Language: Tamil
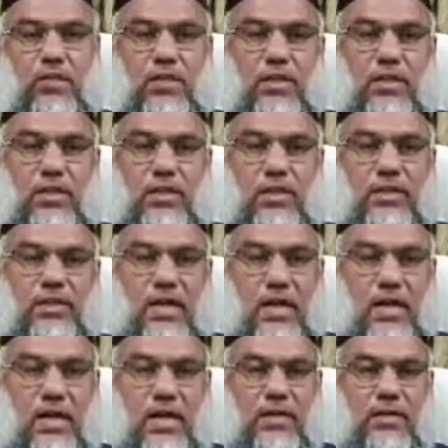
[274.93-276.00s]
முதலில்
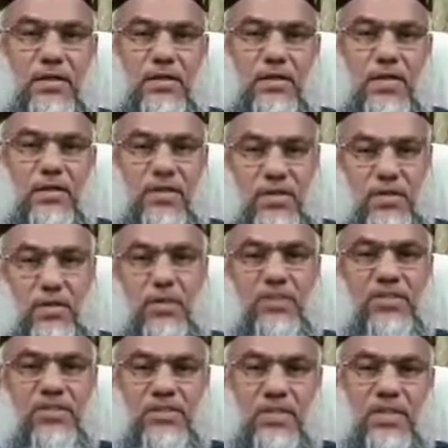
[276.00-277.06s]
அந்த ஆண் அவர்
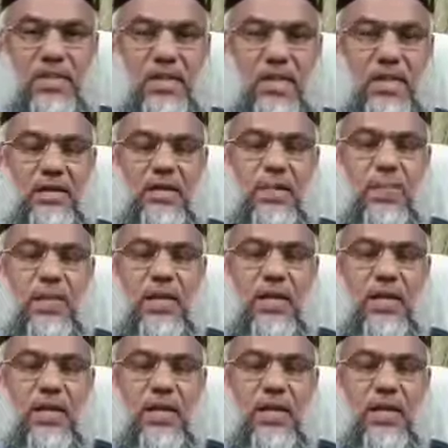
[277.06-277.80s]
இமாமத்து செய்கிறார்